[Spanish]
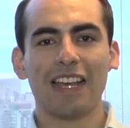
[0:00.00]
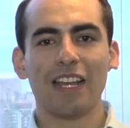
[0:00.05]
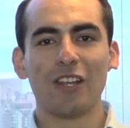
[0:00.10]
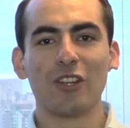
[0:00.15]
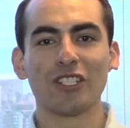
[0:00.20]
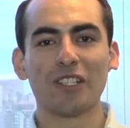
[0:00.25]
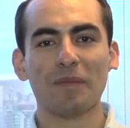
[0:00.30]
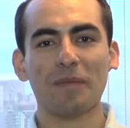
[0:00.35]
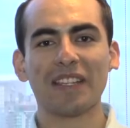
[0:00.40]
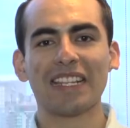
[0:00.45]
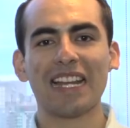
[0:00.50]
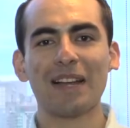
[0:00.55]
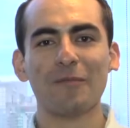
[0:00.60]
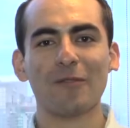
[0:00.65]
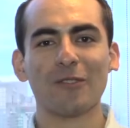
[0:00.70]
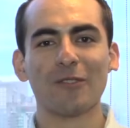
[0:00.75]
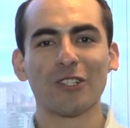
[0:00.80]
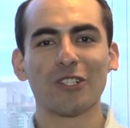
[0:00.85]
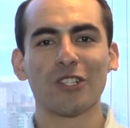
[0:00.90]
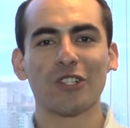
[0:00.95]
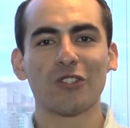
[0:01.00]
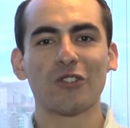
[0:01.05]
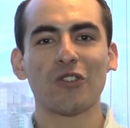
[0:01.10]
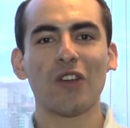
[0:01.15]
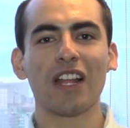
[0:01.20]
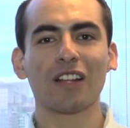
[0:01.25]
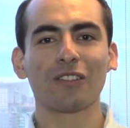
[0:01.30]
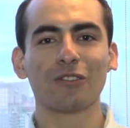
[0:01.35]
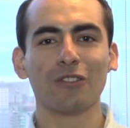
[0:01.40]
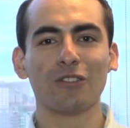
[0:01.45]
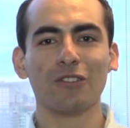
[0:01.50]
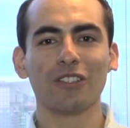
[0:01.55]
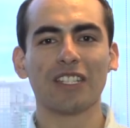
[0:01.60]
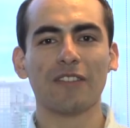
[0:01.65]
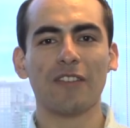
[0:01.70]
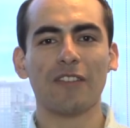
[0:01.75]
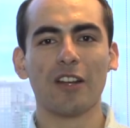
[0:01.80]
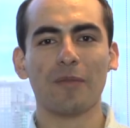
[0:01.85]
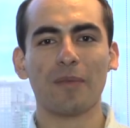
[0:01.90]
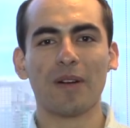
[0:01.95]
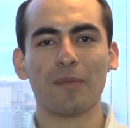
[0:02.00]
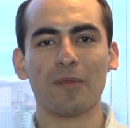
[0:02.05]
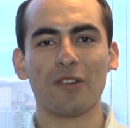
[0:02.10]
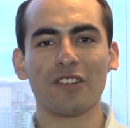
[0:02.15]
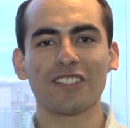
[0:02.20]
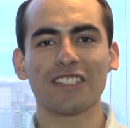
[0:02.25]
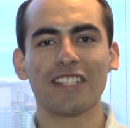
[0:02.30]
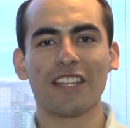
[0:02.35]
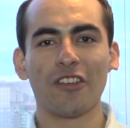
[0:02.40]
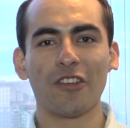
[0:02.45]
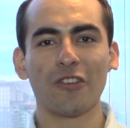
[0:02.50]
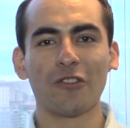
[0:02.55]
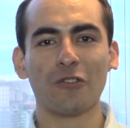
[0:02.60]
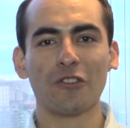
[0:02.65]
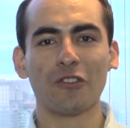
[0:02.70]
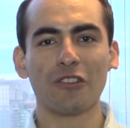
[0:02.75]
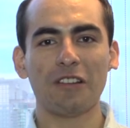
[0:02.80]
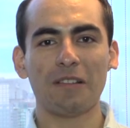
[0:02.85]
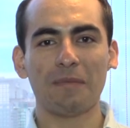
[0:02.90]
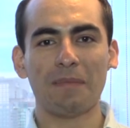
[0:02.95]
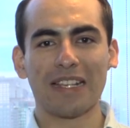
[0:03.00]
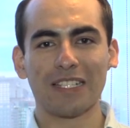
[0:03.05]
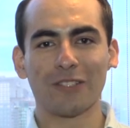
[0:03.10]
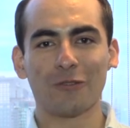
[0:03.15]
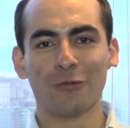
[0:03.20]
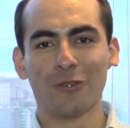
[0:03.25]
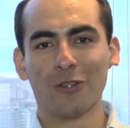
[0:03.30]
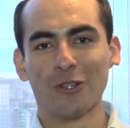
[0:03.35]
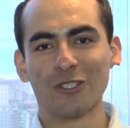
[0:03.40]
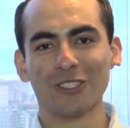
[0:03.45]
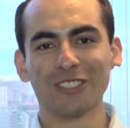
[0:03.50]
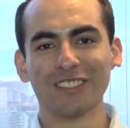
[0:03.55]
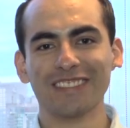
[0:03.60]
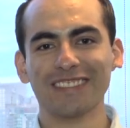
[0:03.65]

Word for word: Los invitamos. Yo al Google Developer Boss le doy un más uno.